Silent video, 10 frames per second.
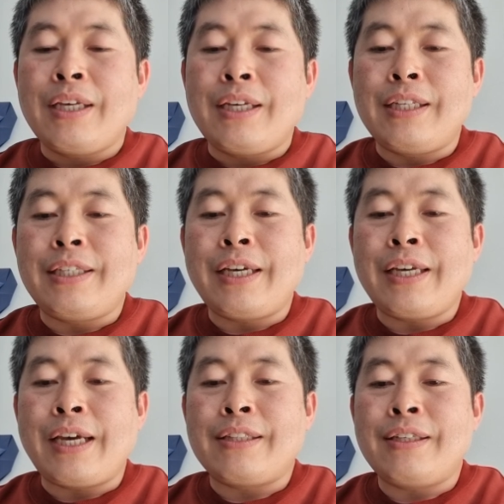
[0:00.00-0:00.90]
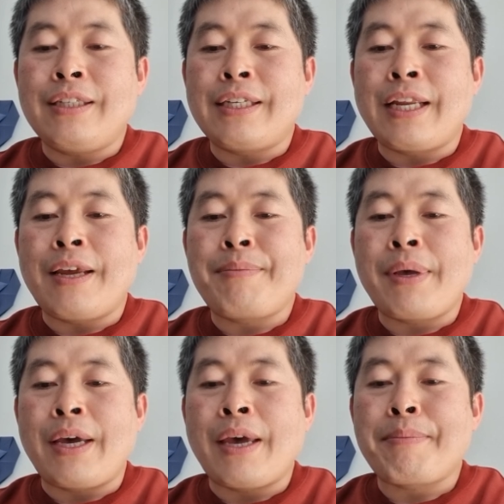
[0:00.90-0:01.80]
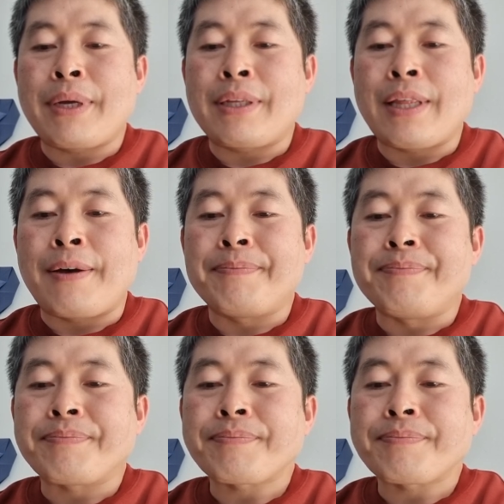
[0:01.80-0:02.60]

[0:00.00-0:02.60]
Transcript: 힐기야의 아들 예레미야의 말이다.